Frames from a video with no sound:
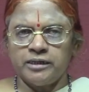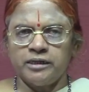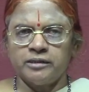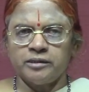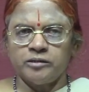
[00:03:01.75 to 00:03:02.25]

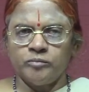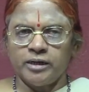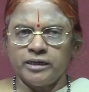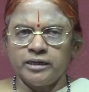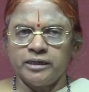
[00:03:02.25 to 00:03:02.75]
என்னன்னு தெரியும்
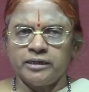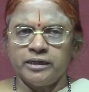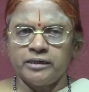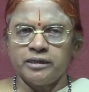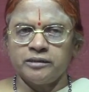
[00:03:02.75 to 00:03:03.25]

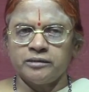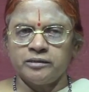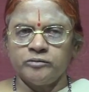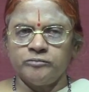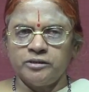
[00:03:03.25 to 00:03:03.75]
அகரக்கலைனா என்னன்னு
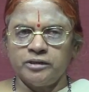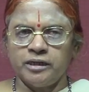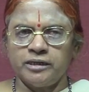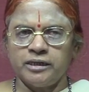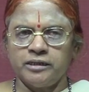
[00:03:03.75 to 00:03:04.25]
தெரியும் விந்துக்கலைனா